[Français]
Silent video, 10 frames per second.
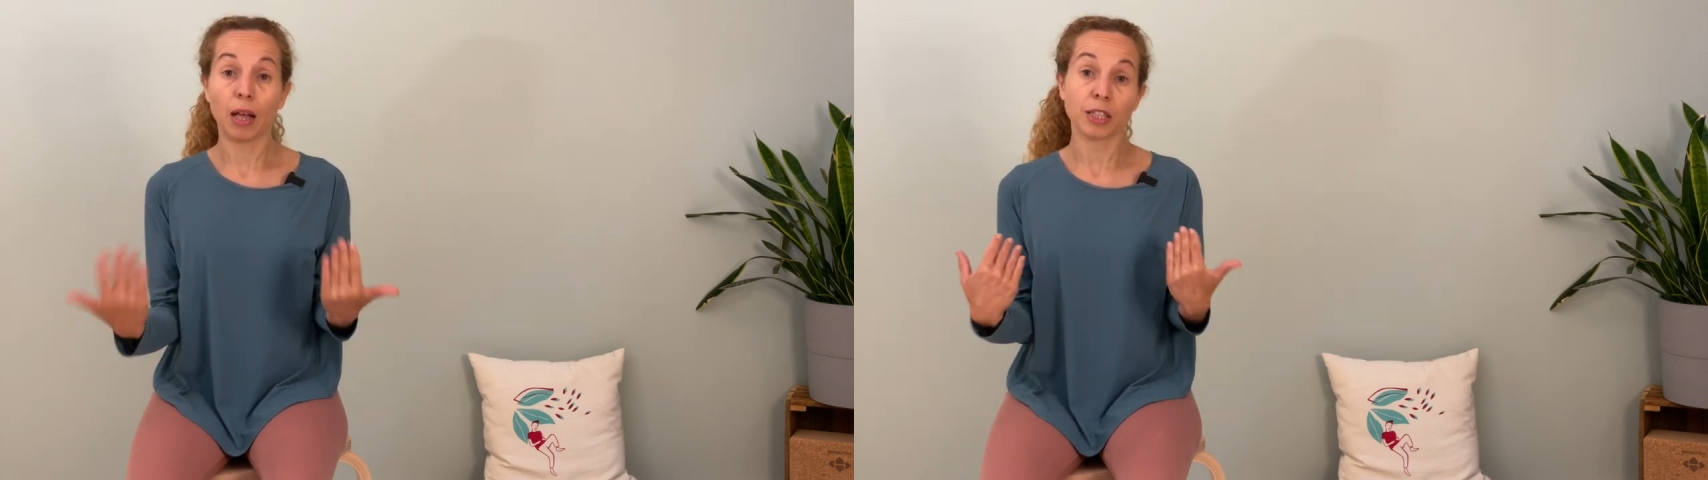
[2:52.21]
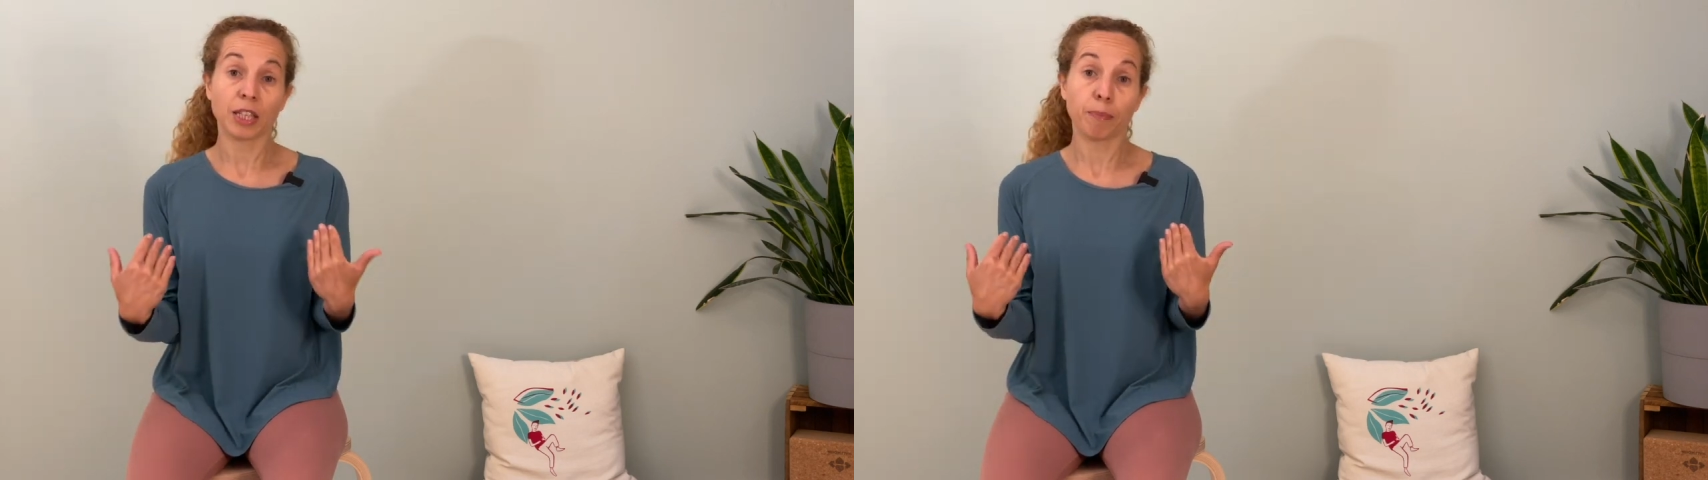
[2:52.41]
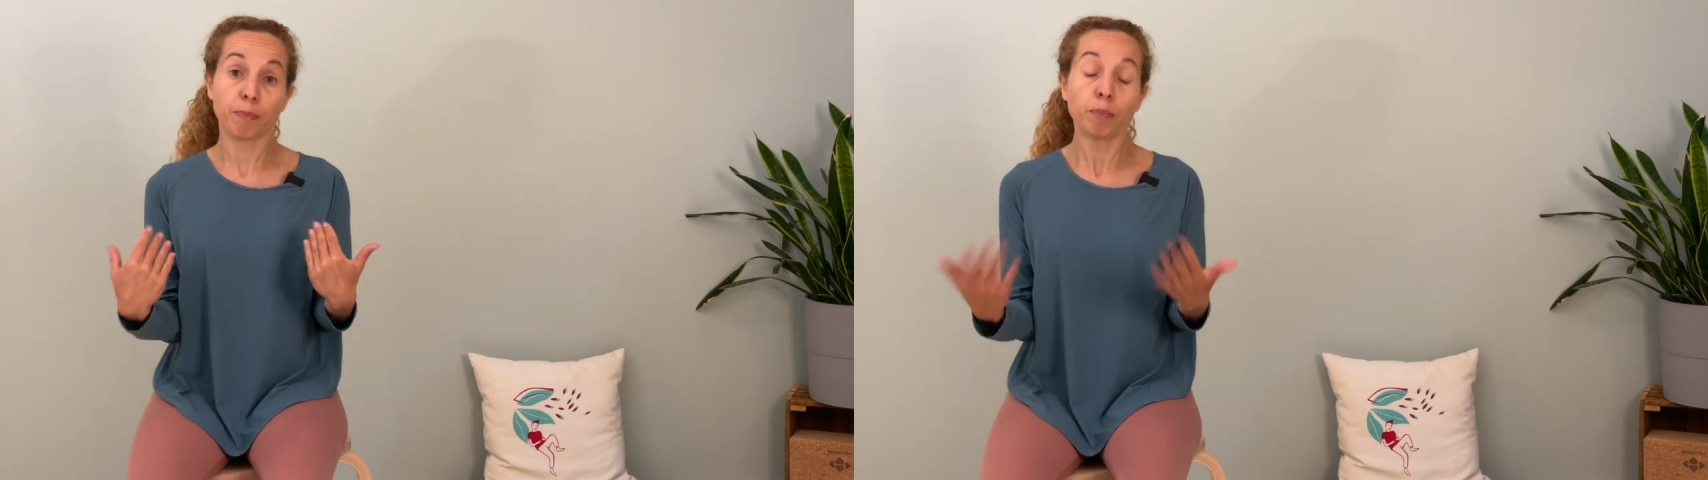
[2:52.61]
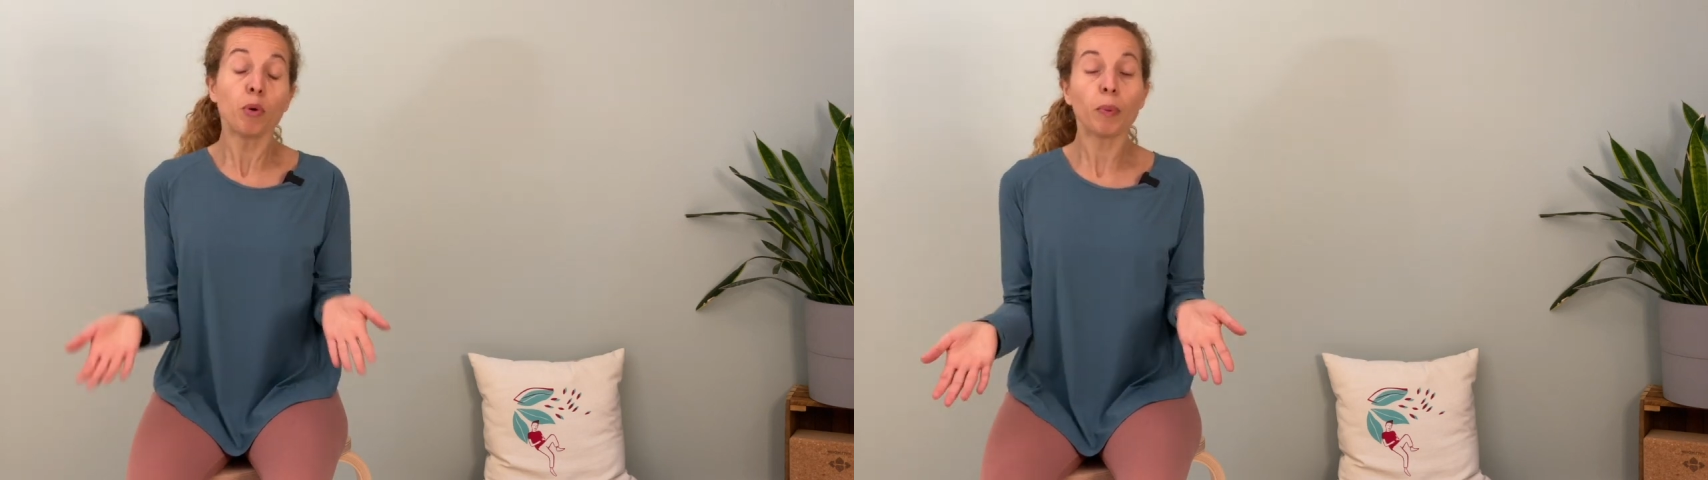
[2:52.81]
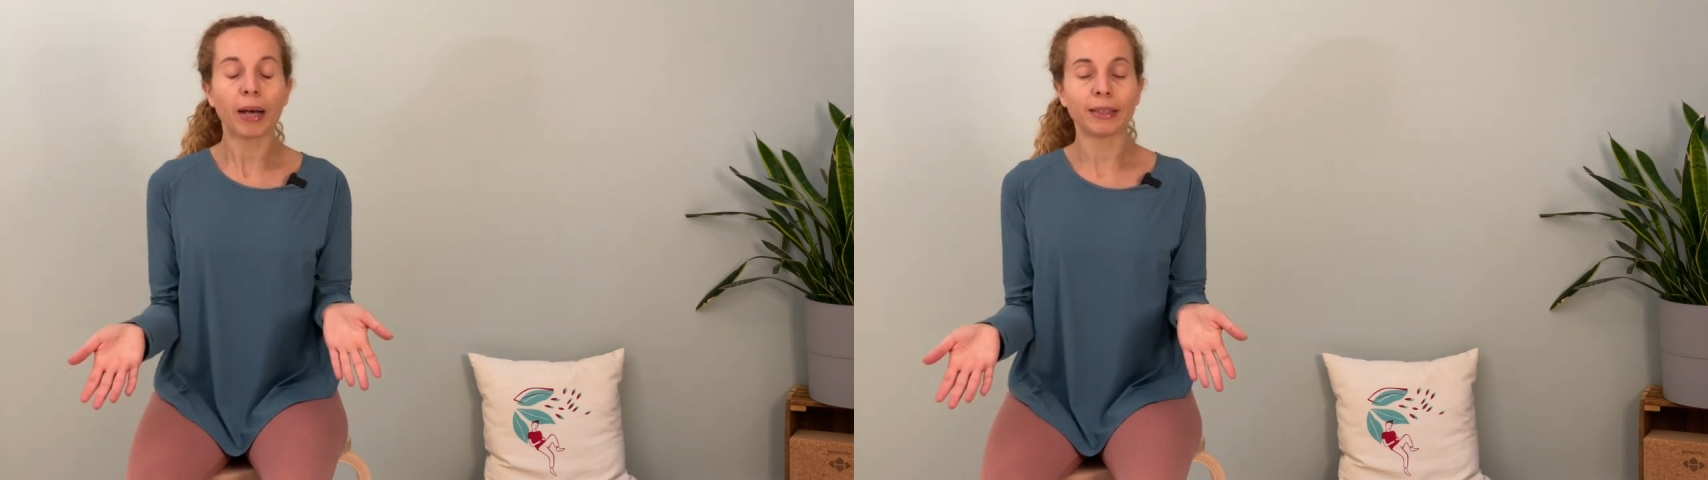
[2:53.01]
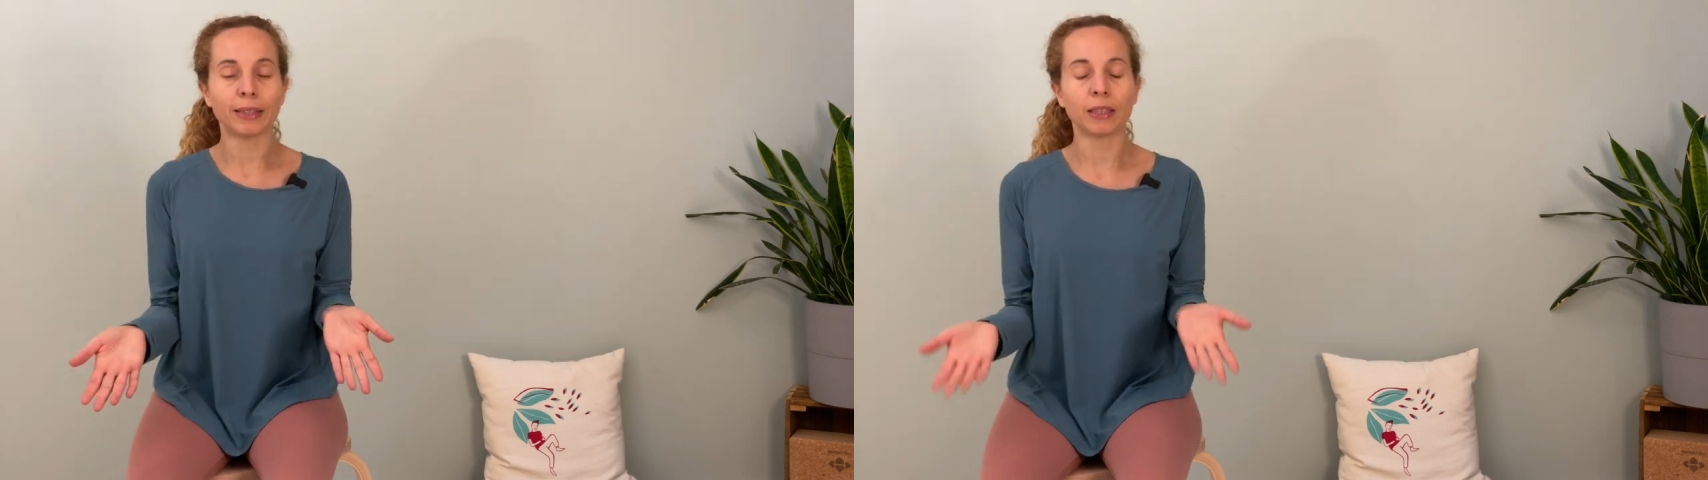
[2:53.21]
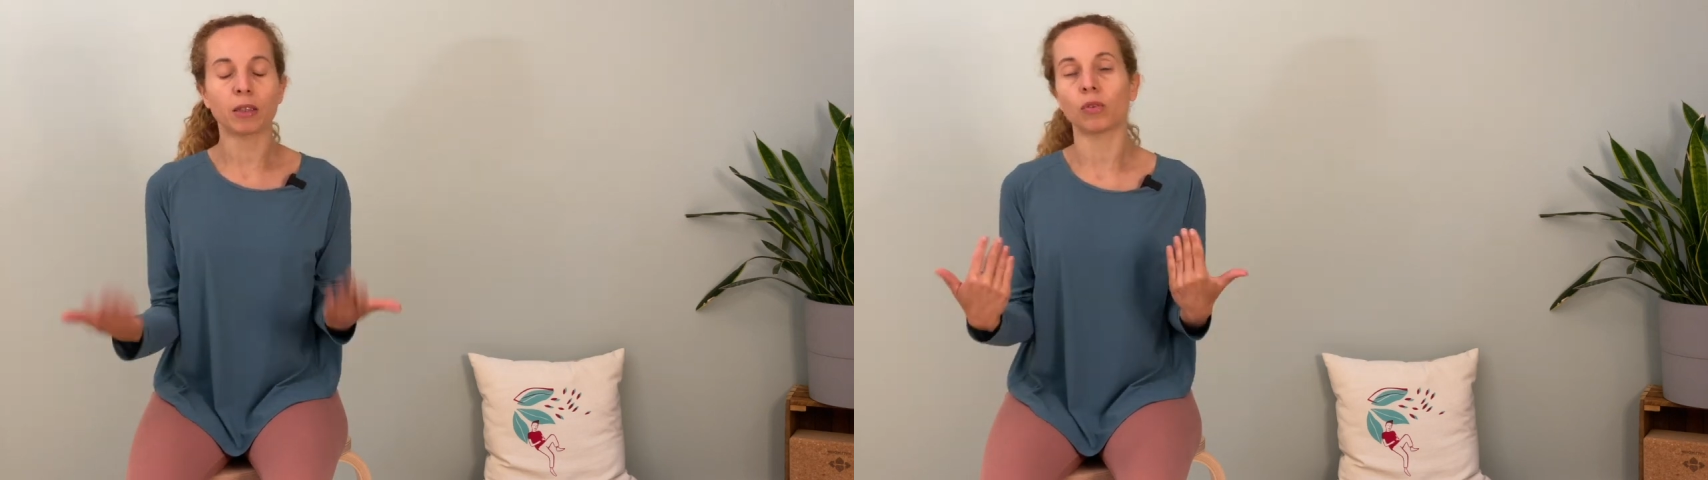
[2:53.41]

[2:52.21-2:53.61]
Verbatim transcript: c'est plus pratique